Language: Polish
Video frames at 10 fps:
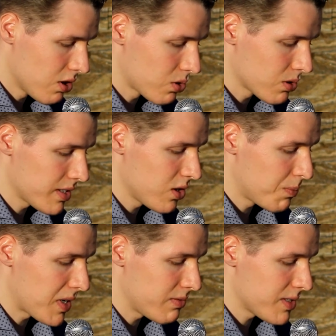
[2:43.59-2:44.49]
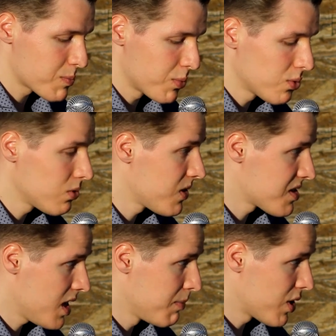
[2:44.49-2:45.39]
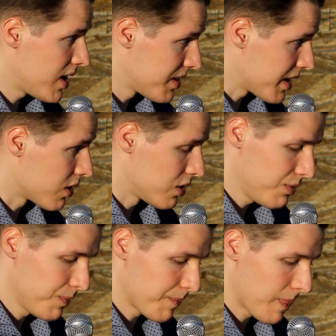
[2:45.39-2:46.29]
okrutnego prawa z punktu widzenia moralnego